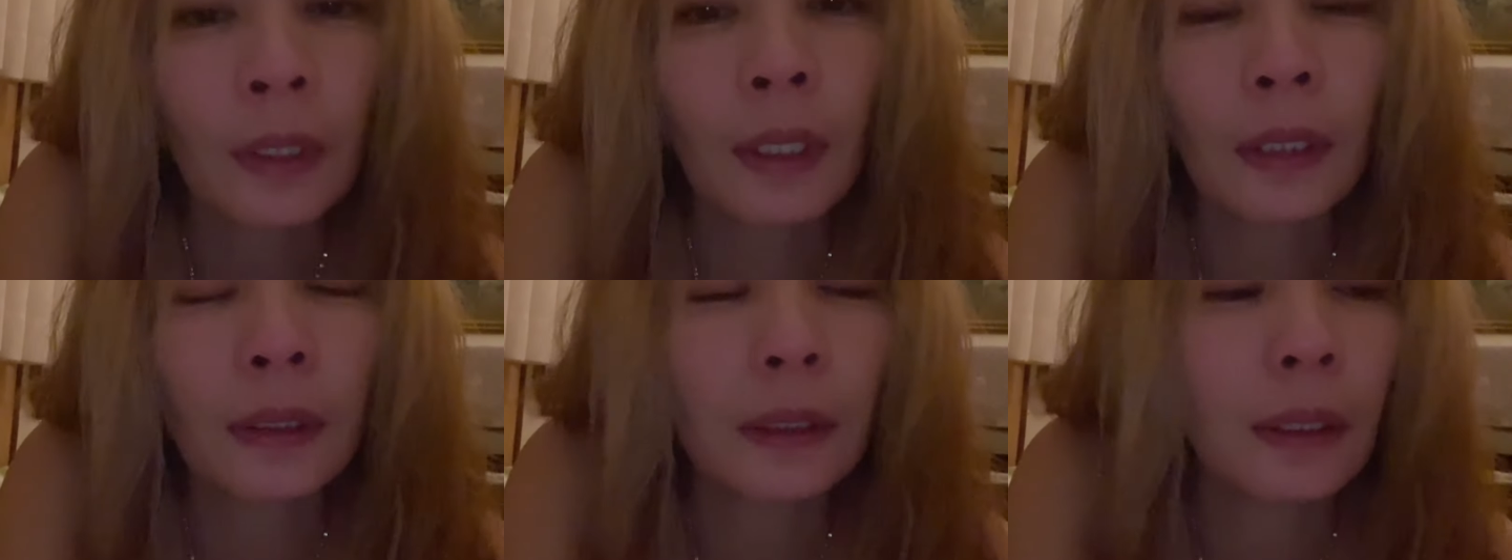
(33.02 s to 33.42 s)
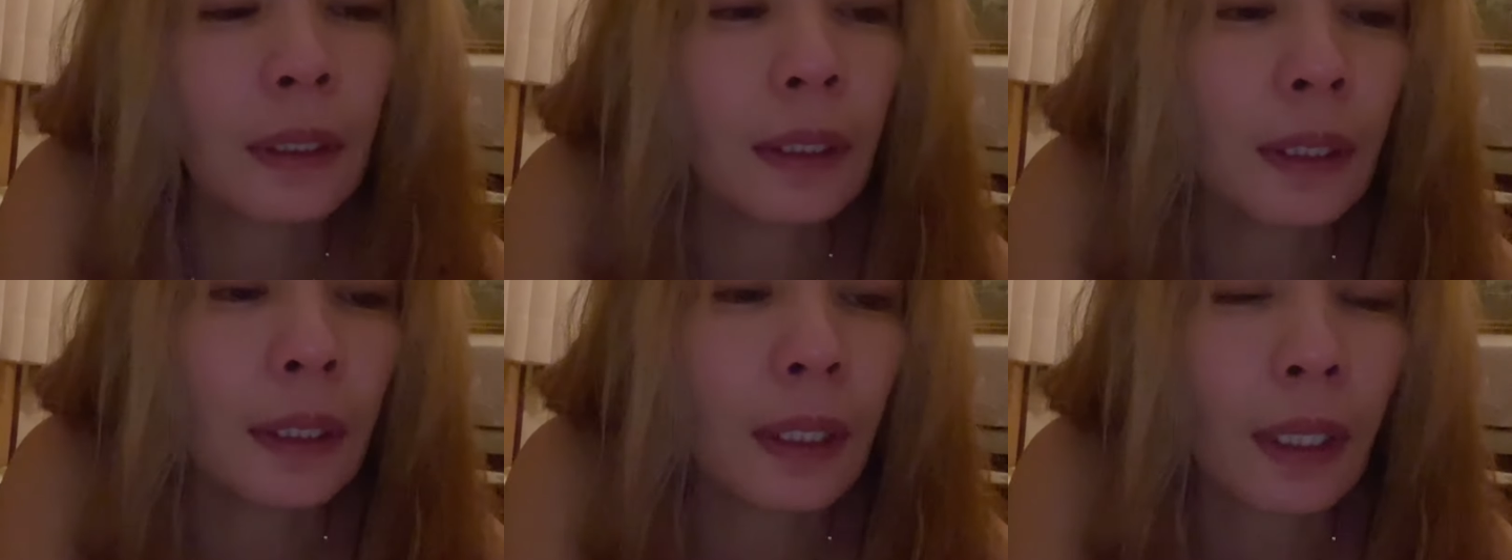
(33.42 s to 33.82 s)
As
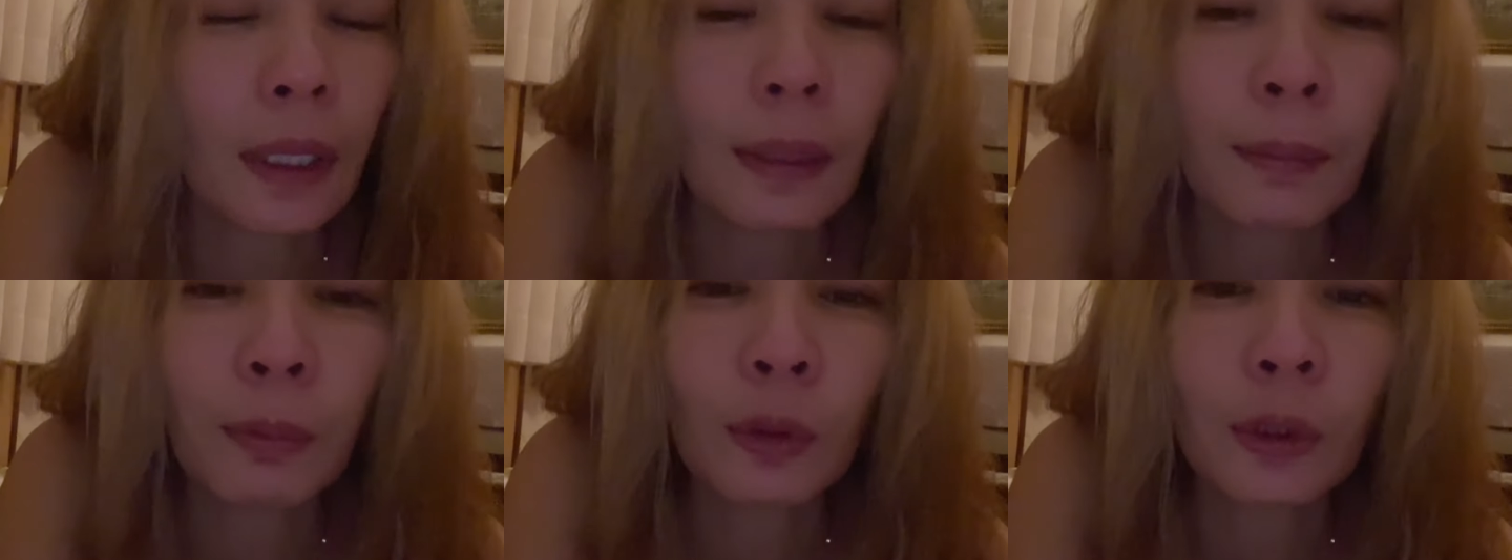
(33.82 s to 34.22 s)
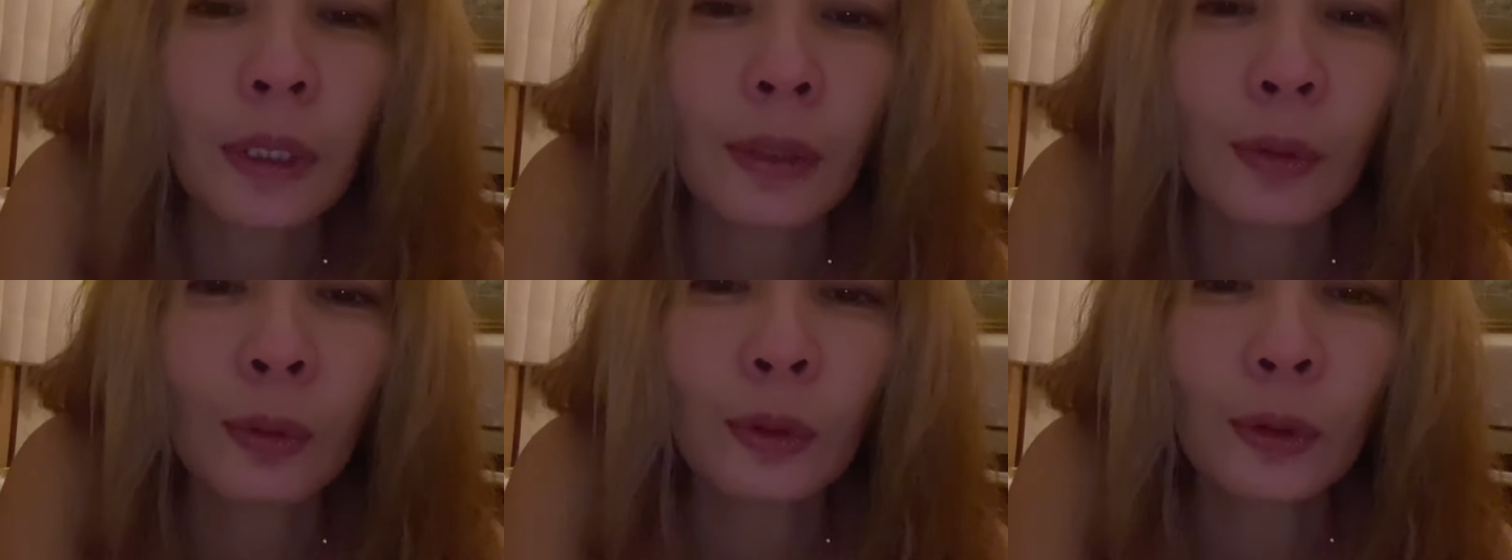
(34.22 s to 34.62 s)
in, hinanap ko sa
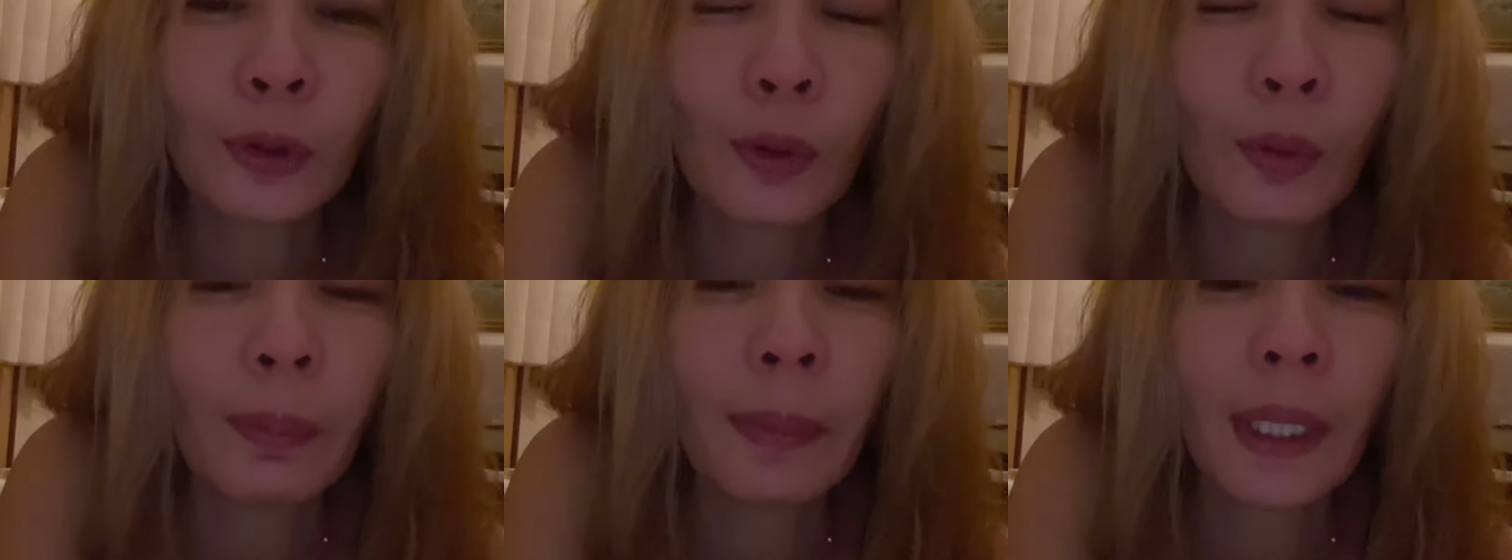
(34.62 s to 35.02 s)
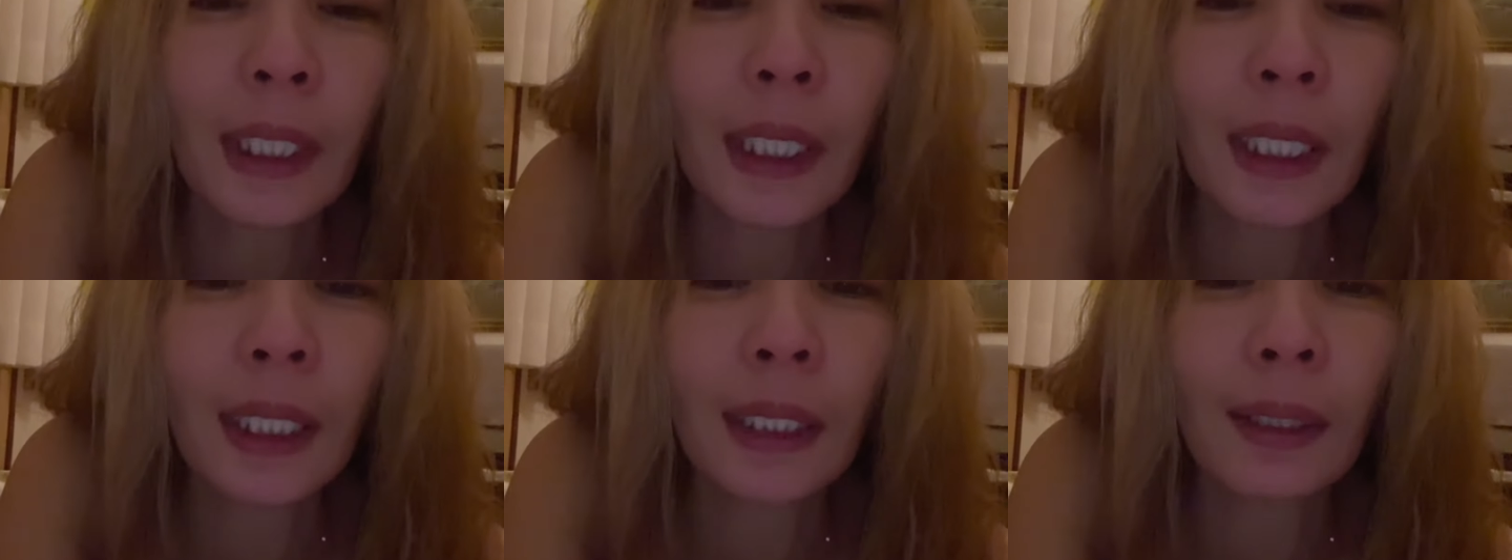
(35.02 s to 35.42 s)
YouTube.
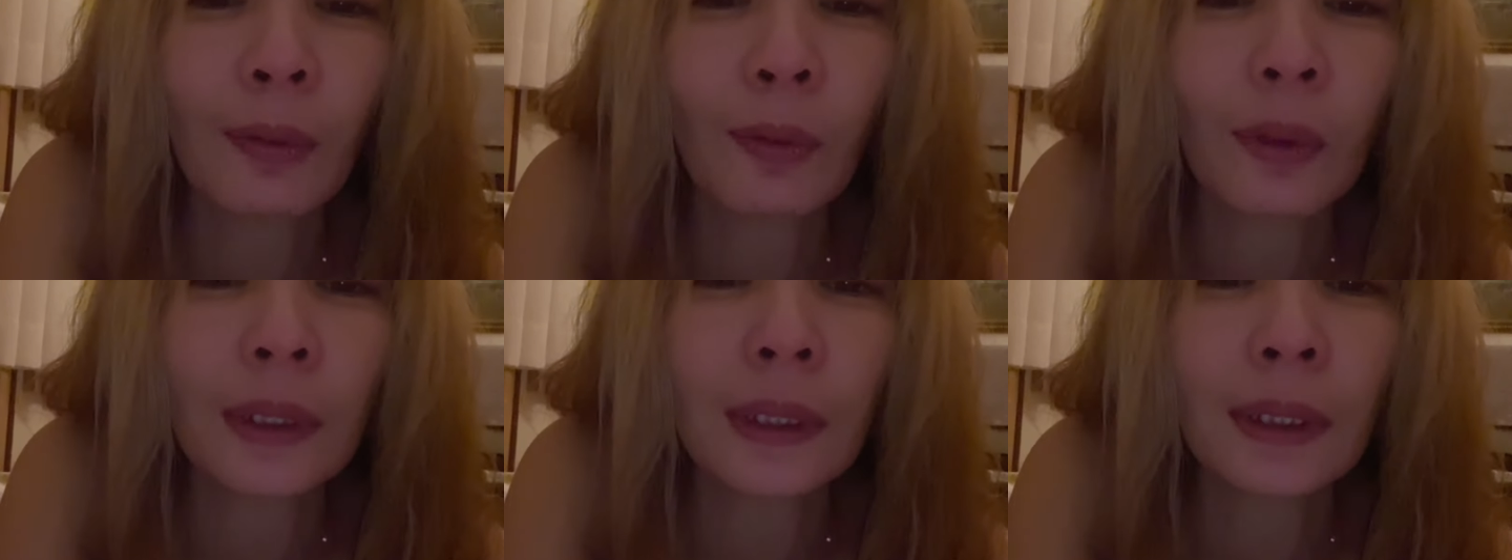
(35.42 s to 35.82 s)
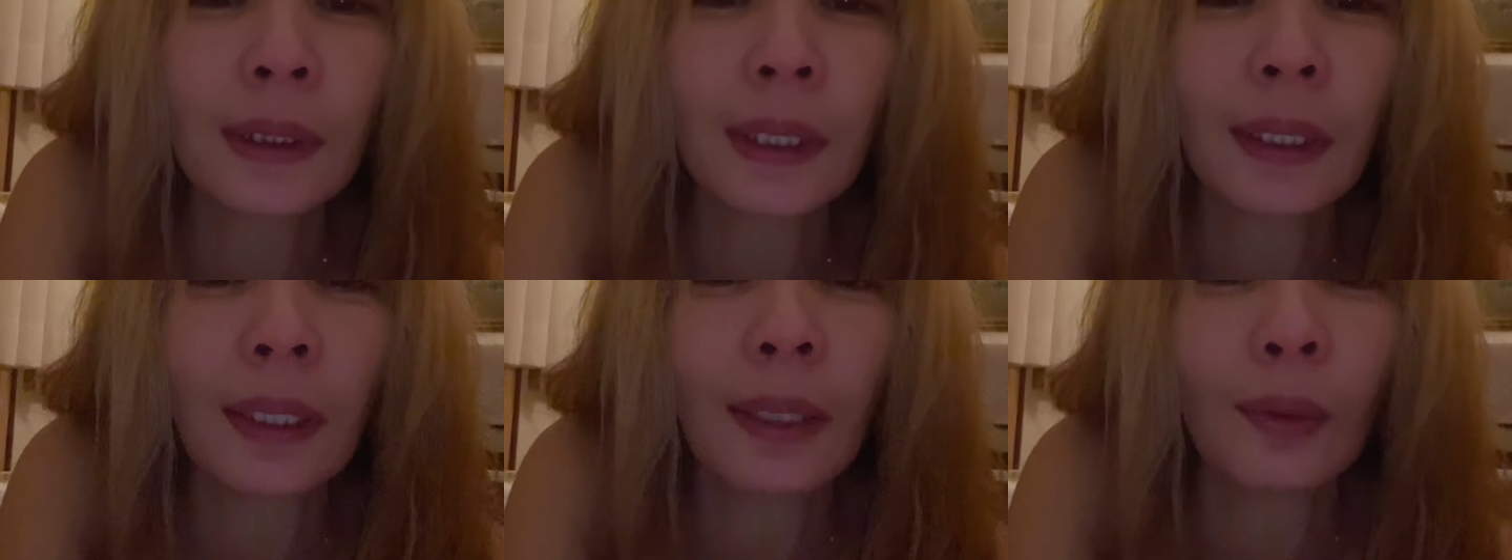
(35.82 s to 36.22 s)
Nakikita ko kasi
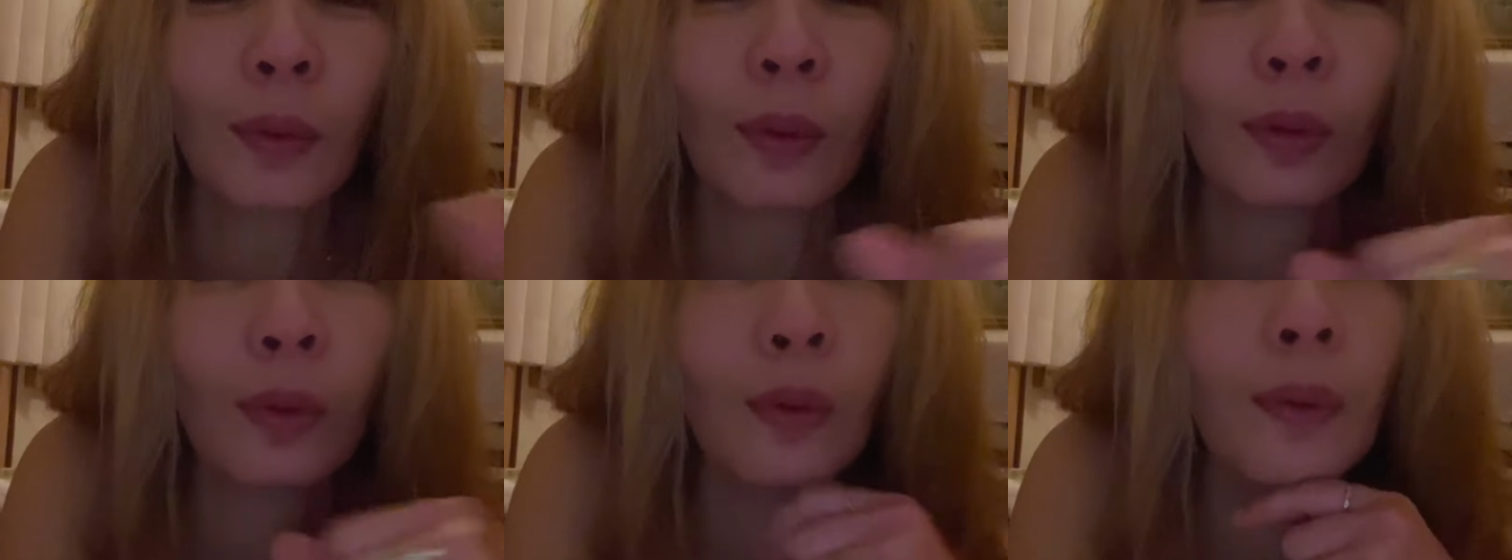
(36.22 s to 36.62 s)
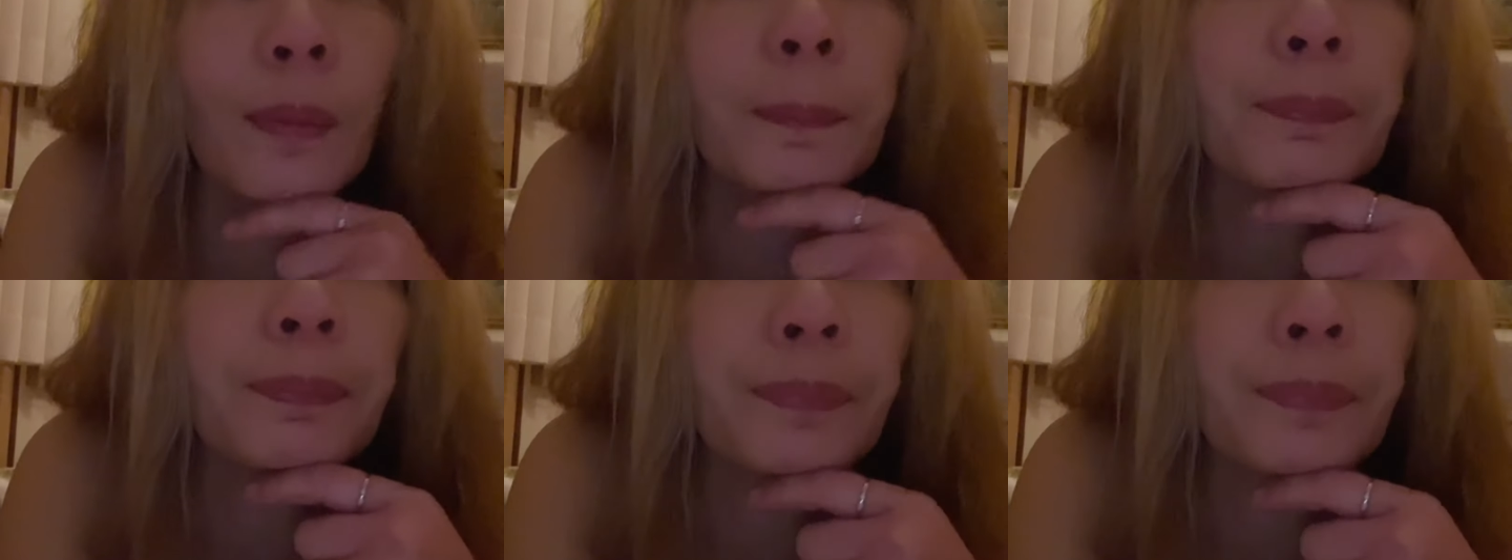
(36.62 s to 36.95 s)
sa TikTok yun.